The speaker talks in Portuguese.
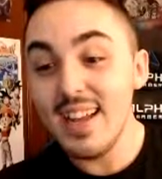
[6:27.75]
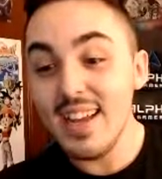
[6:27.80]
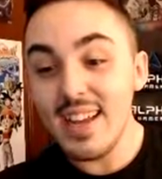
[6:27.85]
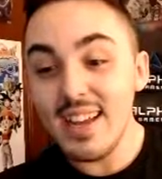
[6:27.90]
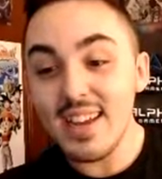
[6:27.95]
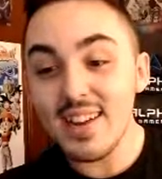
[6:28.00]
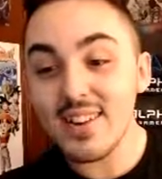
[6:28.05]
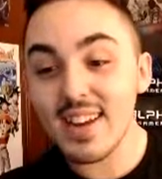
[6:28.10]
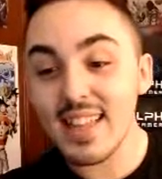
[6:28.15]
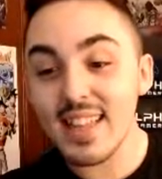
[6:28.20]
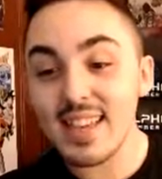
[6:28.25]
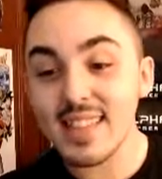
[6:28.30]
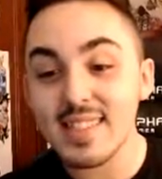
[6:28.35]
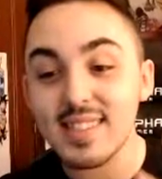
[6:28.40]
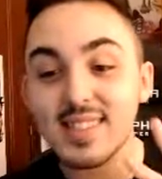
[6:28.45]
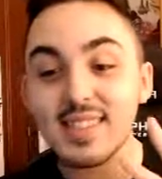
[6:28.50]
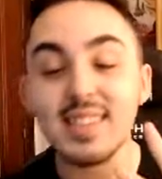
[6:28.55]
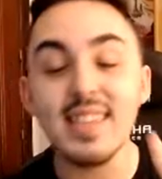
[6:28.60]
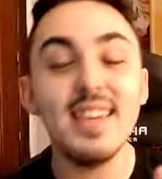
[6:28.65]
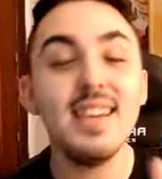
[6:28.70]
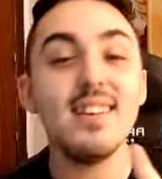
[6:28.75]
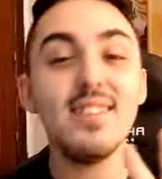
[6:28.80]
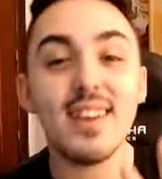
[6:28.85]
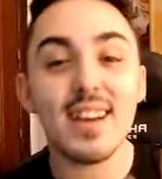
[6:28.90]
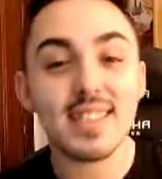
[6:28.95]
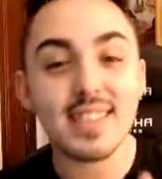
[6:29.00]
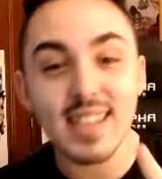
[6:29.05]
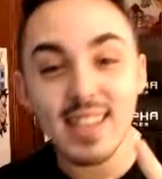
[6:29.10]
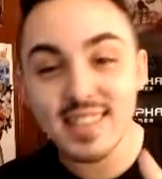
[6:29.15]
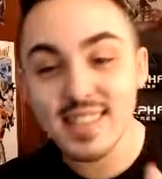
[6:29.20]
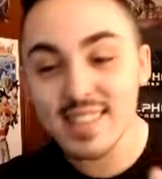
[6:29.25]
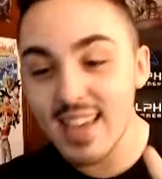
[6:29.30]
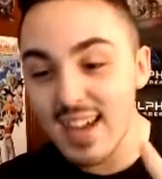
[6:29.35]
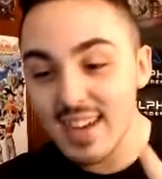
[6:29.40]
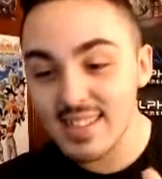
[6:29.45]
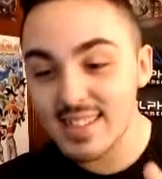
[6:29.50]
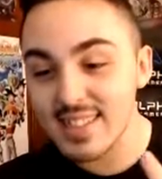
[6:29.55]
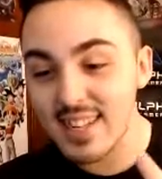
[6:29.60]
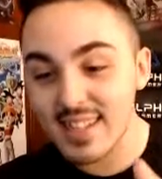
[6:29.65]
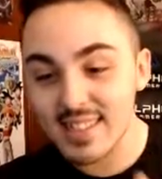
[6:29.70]
eu ganhei 5
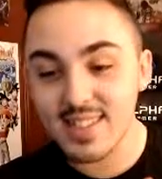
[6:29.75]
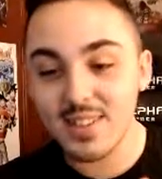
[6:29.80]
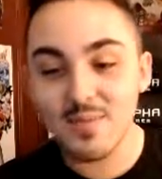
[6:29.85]
SSRs nesta